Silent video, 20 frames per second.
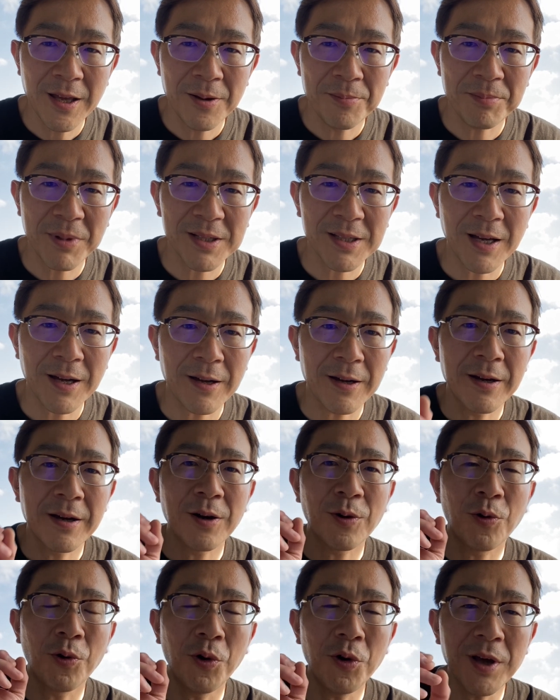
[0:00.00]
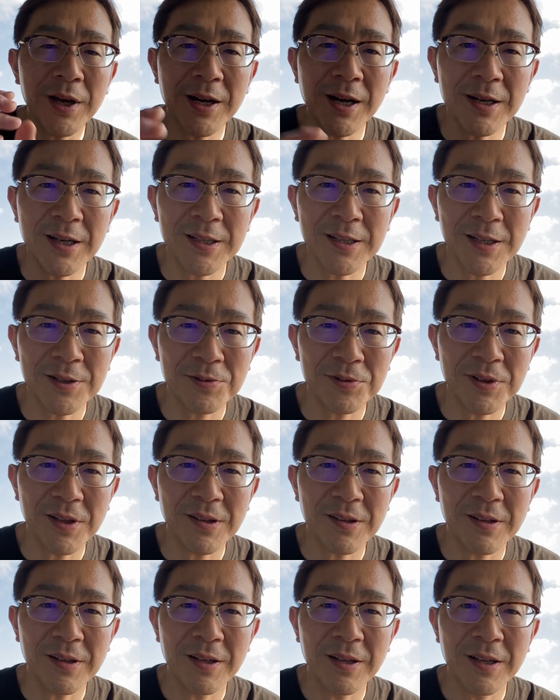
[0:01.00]
また声かけなど
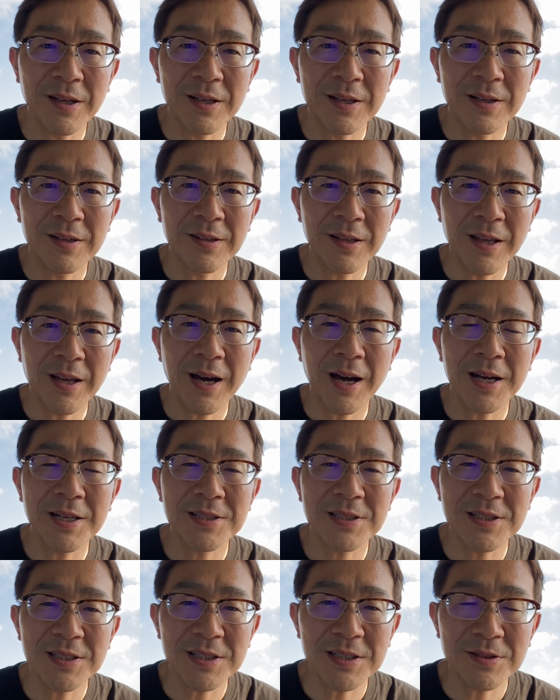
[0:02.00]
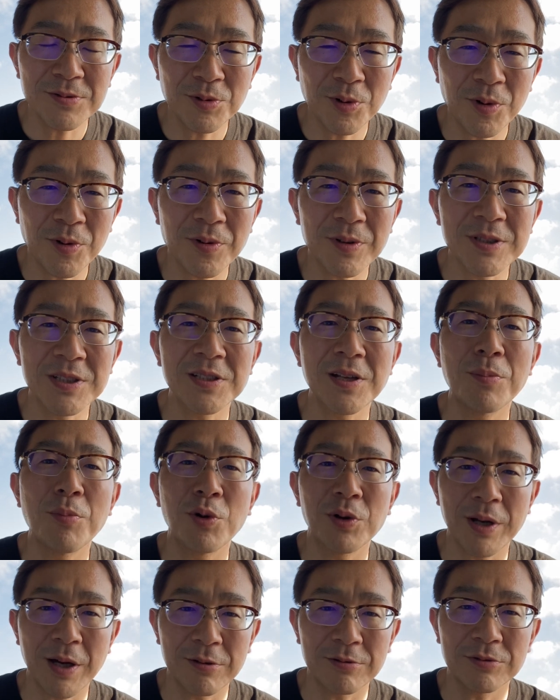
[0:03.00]
でね、安心をしても
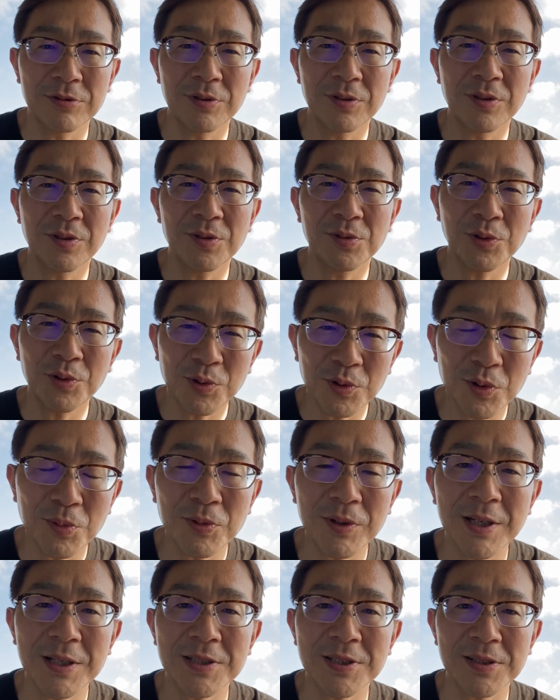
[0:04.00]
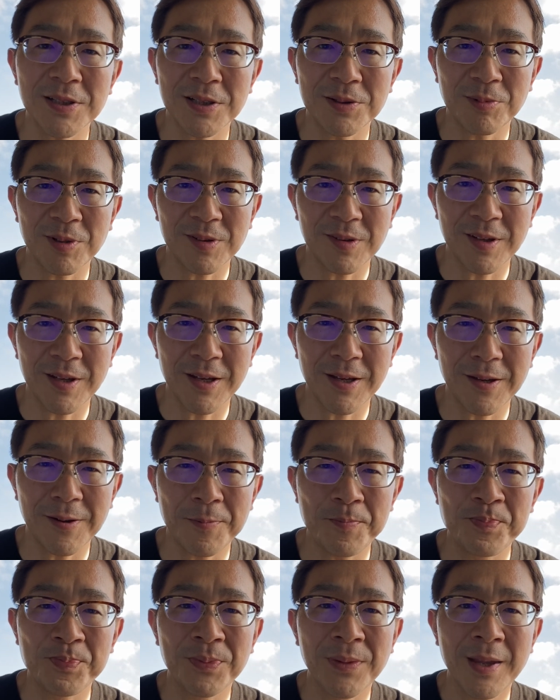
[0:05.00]
らう、そういうことも大事になりますね。
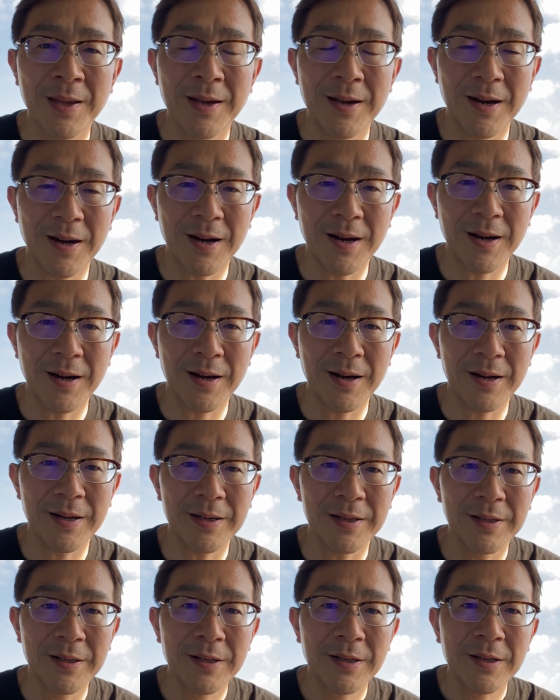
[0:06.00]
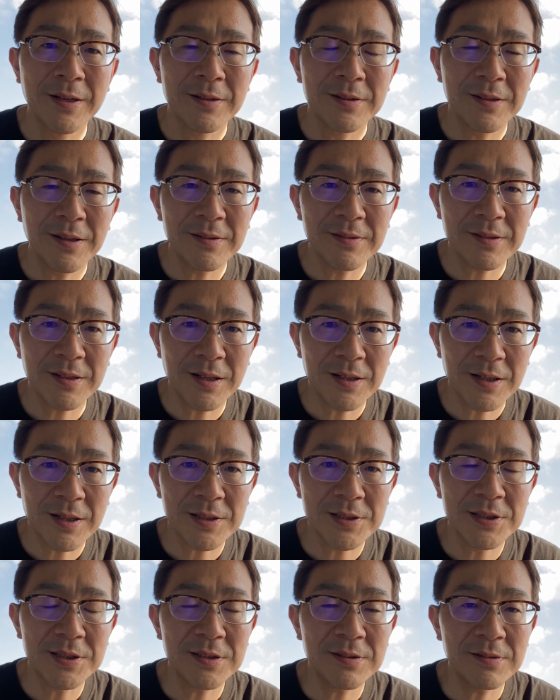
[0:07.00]
はい、ですから
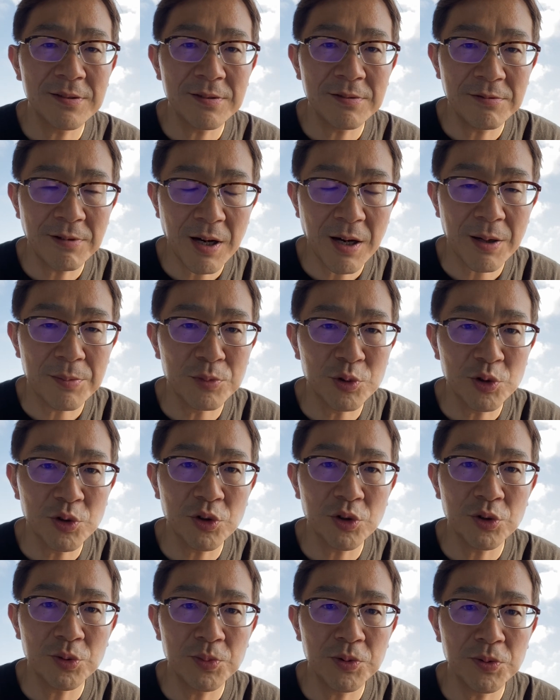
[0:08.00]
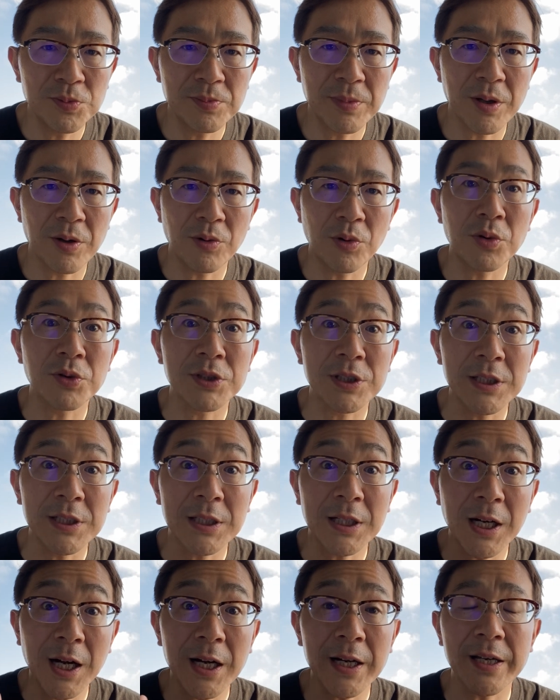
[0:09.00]
実は無痛分娩を
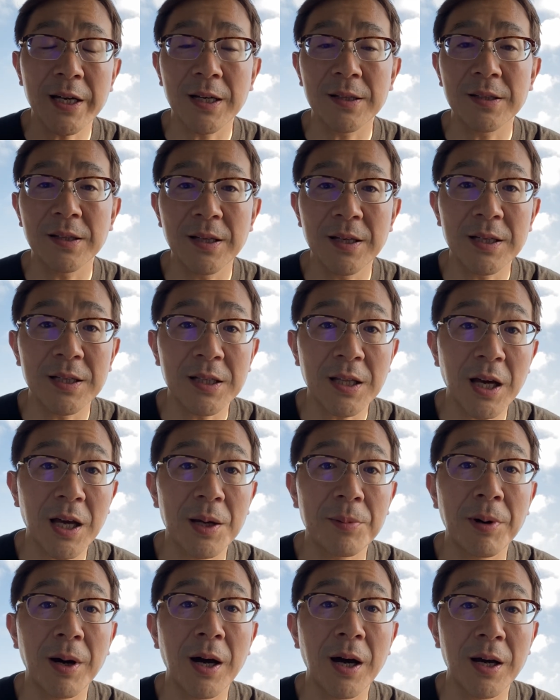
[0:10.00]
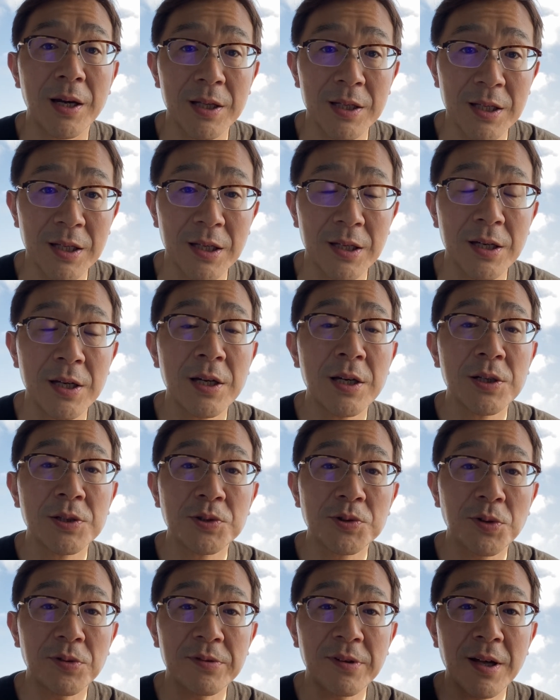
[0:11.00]
しっかりやっていきたい場合に、
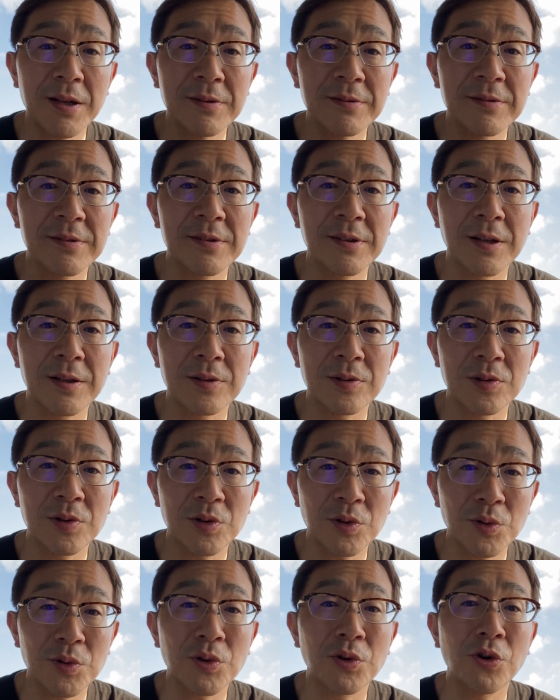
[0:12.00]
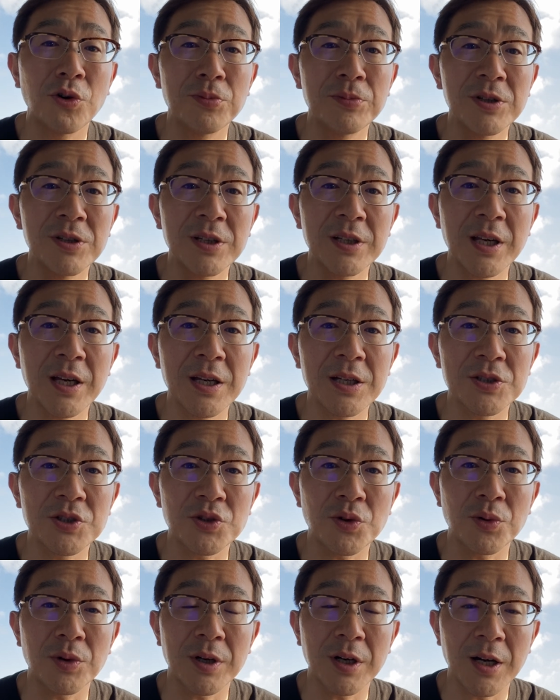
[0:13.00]
助産師さんとの
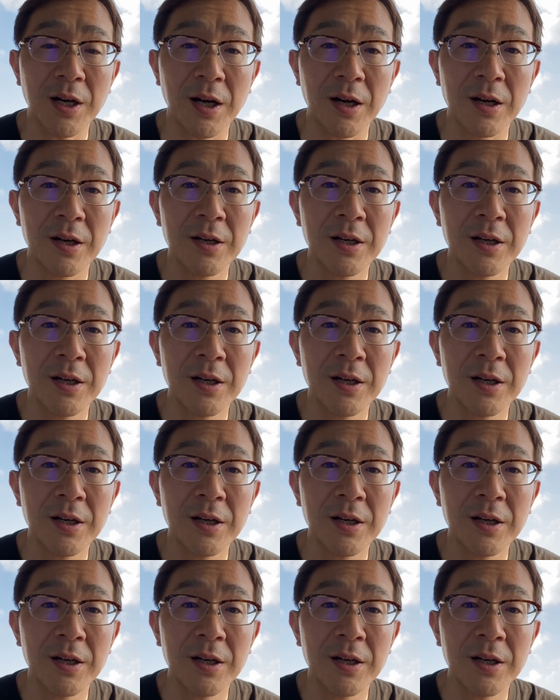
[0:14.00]
コミュニケーションが、